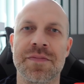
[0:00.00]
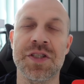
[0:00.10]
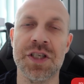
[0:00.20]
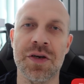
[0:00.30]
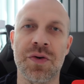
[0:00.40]

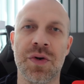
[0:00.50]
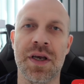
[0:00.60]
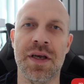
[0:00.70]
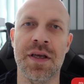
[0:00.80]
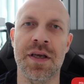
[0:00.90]

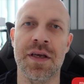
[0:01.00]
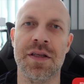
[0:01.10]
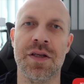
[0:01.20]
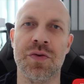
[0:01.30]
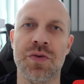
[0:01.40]
Dziękuję.
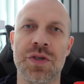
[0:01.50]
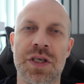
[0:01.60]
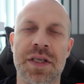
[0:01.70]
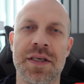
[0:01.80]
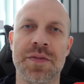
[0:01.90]
Do
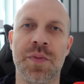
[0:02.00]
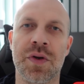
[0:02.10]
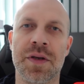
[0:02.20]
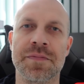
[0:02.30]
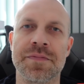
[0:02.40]
usłyszenia z
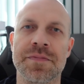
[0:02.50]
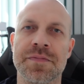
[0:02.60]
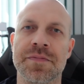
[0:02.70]
Bogiem.